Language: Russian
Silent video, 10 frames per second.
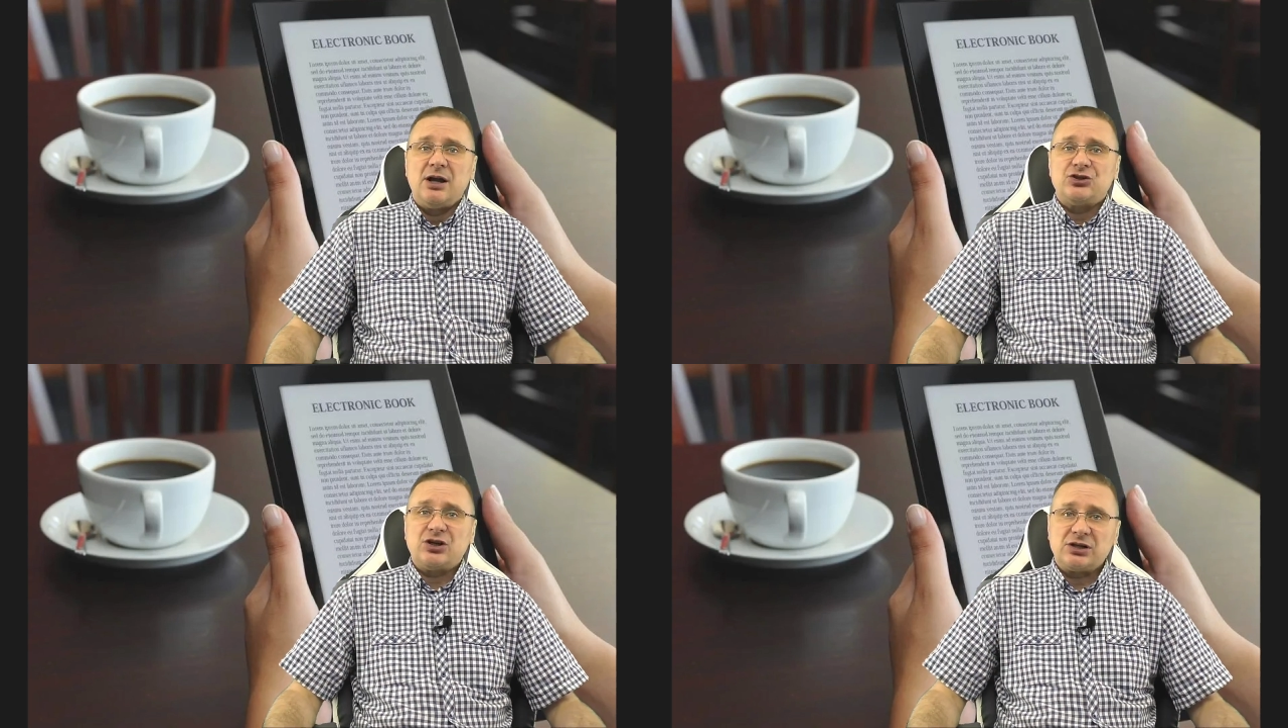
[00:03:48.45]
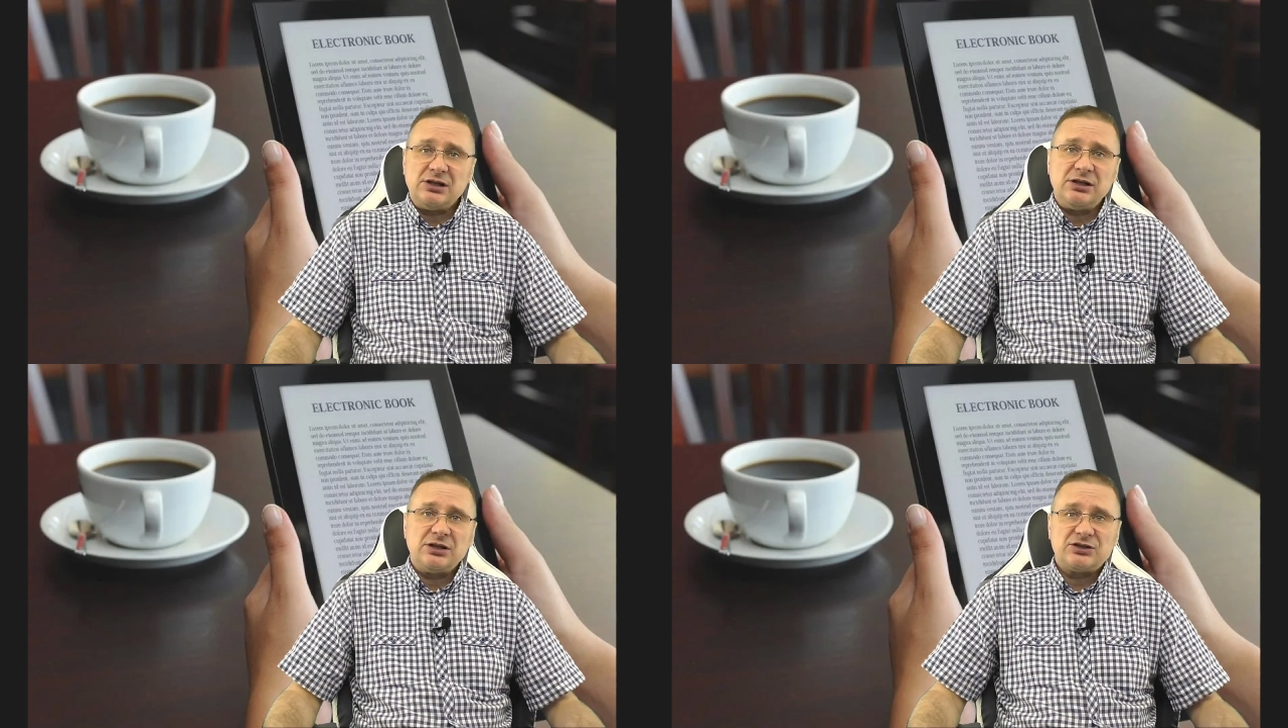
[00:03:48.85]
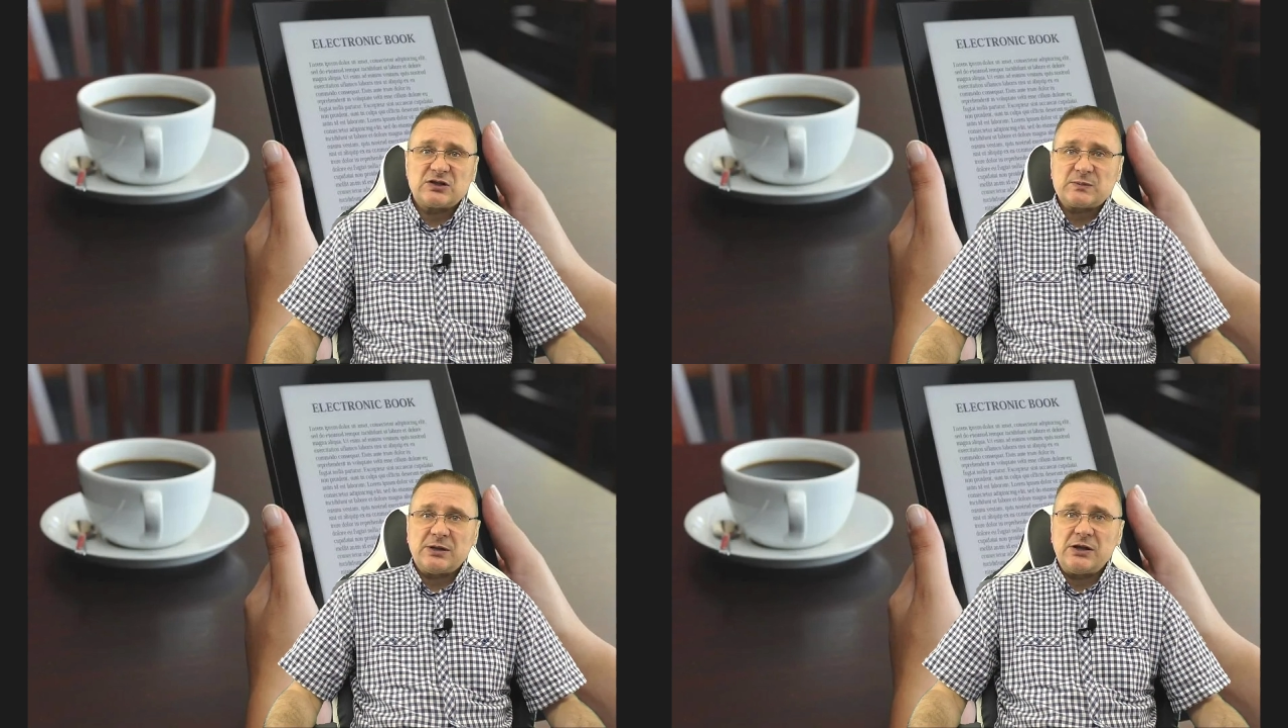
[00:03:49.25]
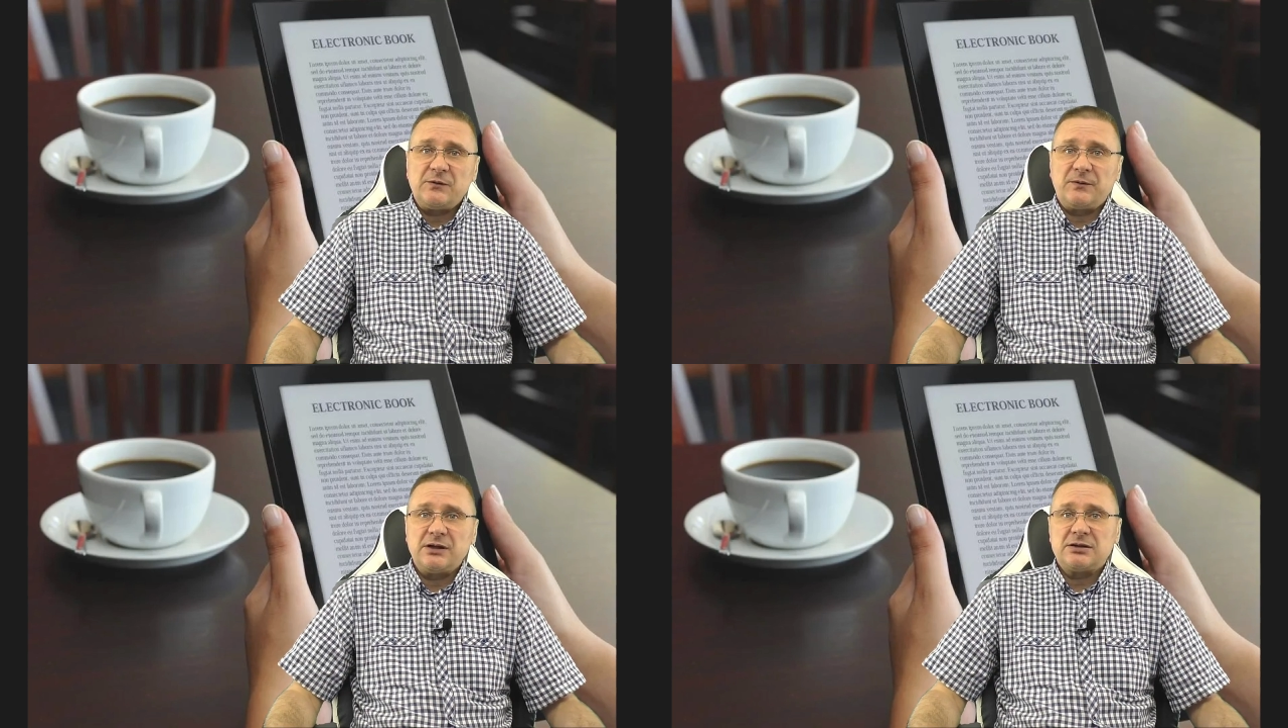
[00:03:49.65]
чернильных
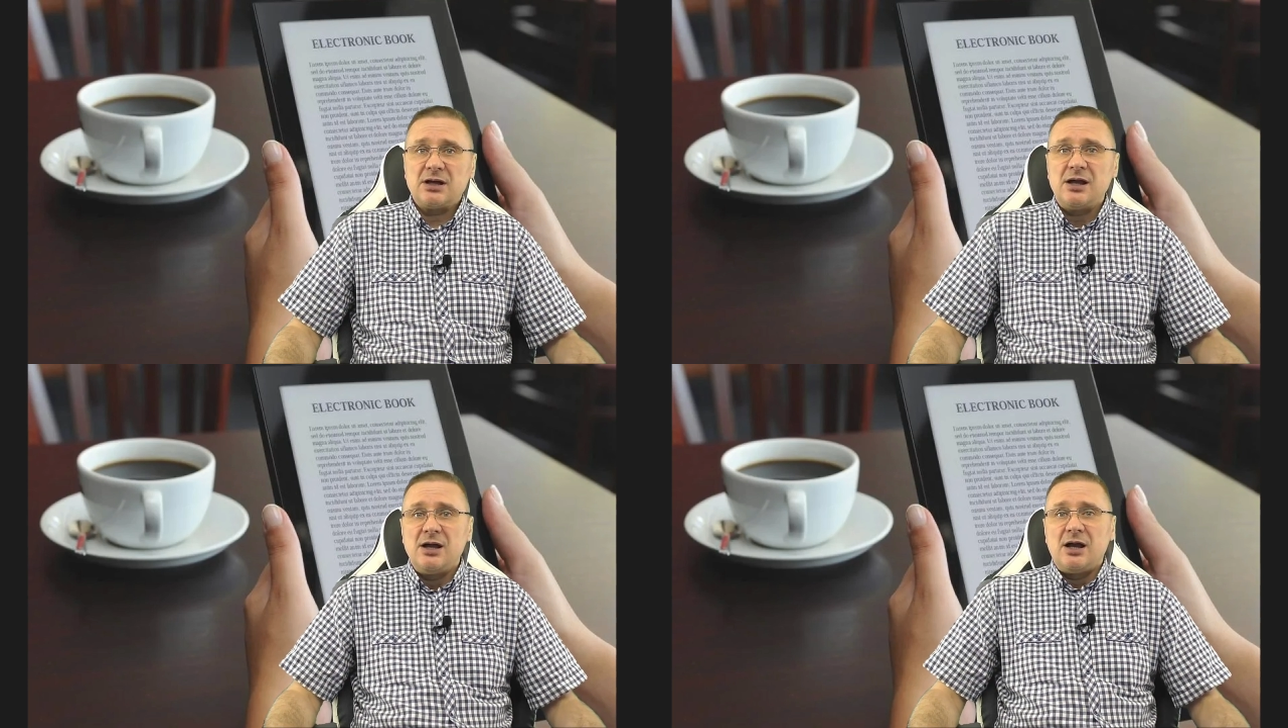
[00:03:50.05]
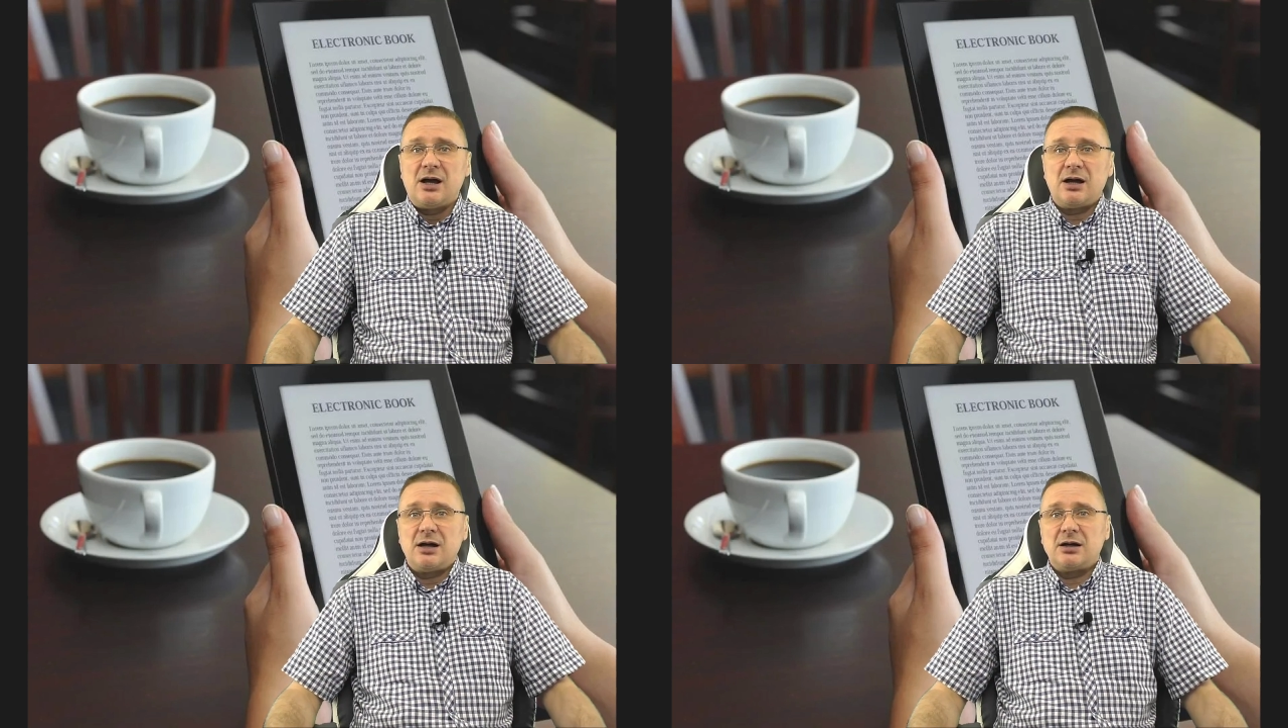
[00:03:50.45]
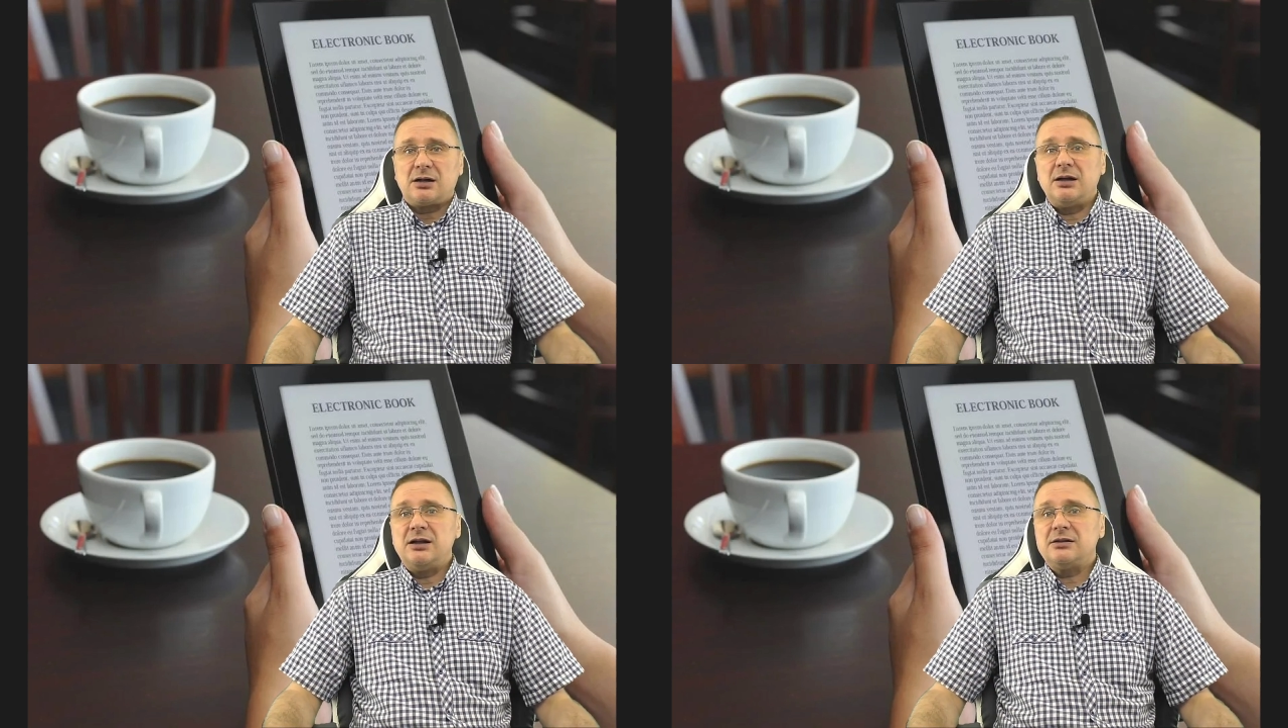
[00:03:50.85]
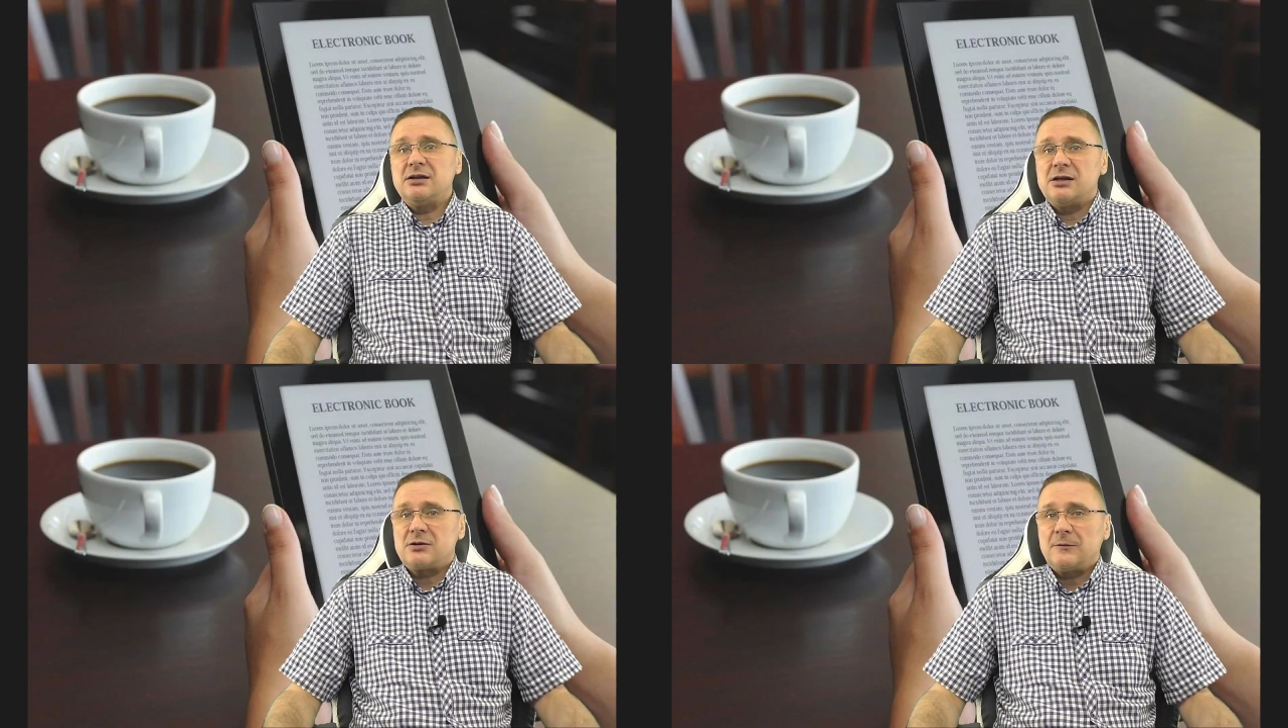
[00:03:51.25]
дисплеев – это а,
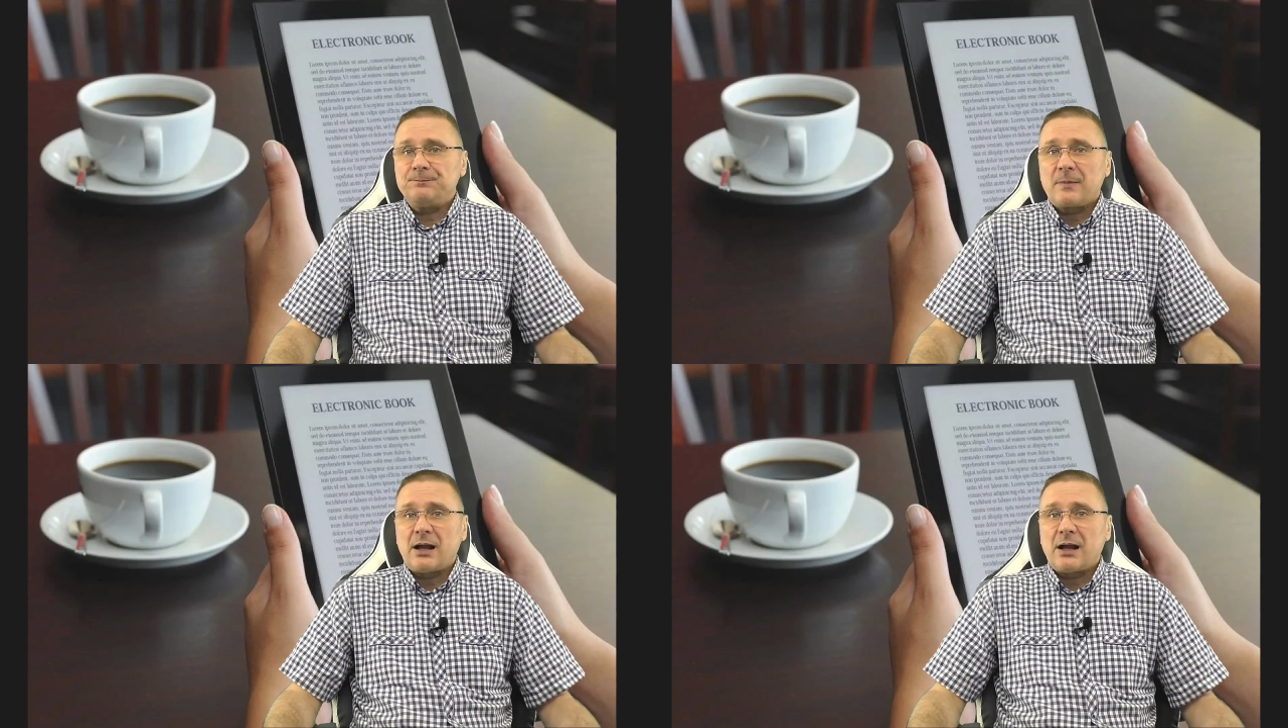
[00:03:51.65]
Калейдеро,